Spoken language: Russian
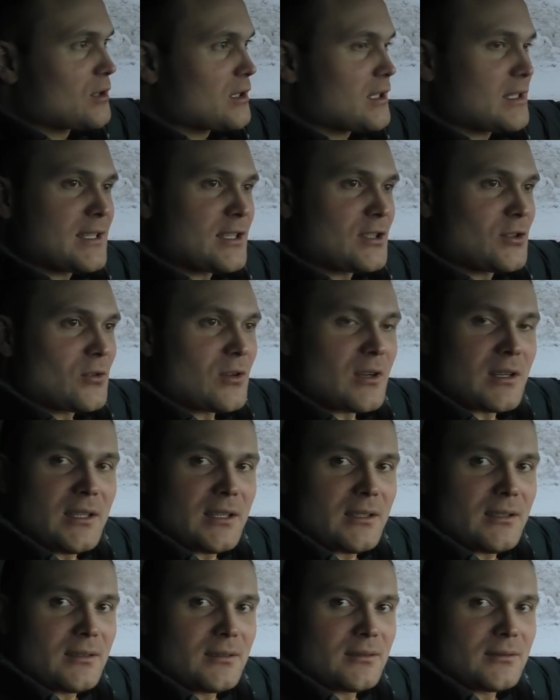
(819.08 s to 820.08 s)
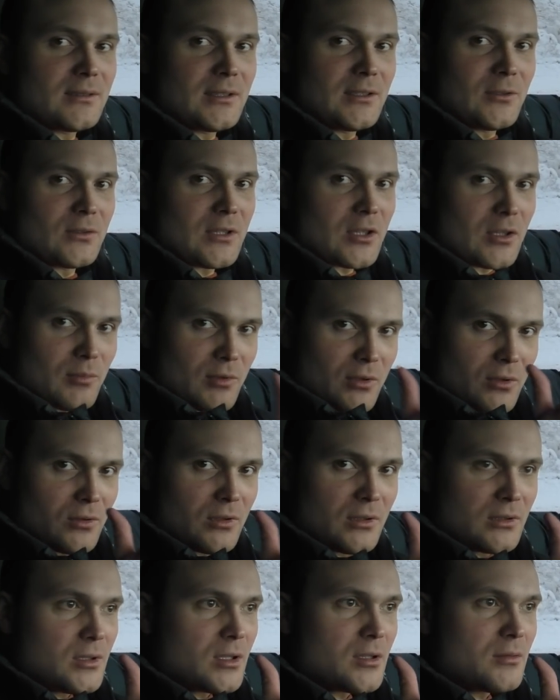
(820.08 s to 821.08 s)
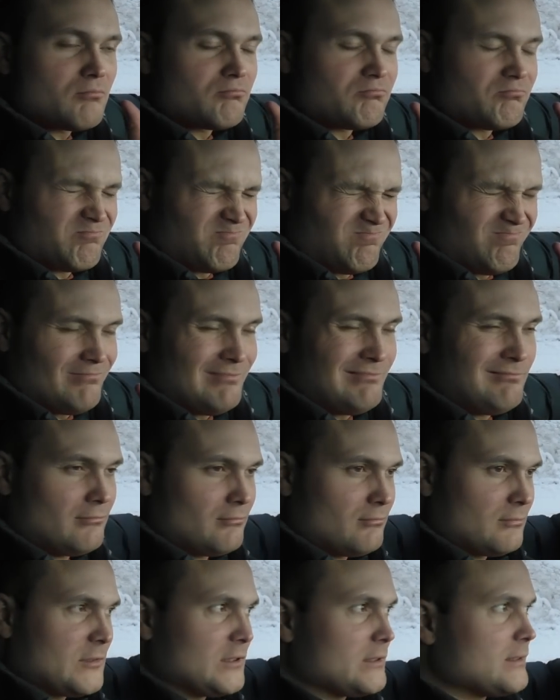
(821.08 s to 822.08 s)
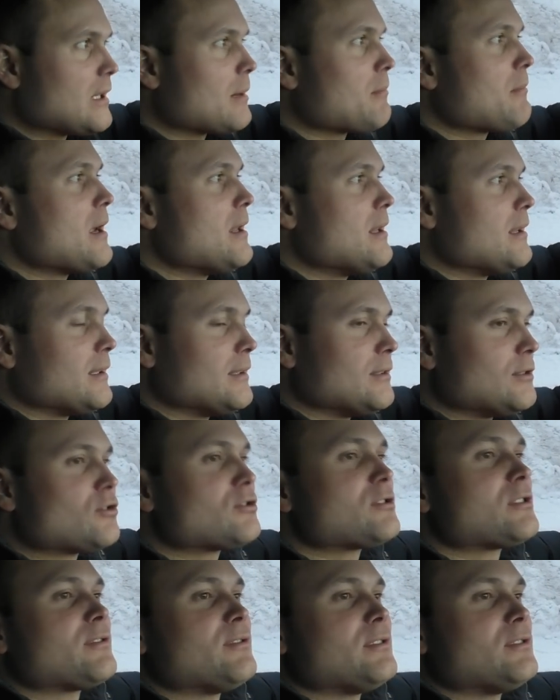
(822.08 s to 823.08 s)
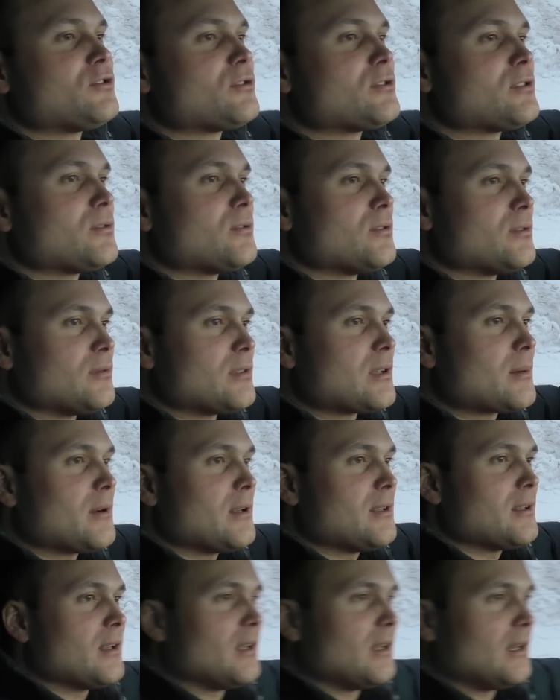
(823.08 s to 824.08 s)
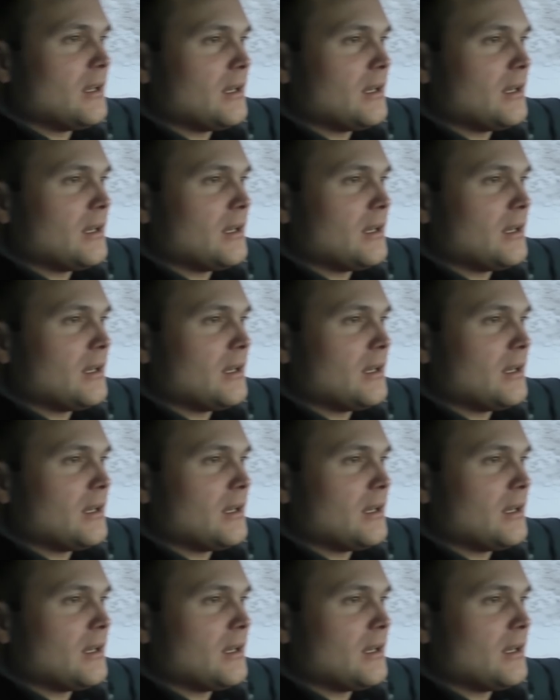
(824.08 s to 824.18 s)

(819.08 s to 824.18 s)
уже за 40 лет, они вот так проходят, так говорит, нормально, говорит, что, за, что такое, нормально.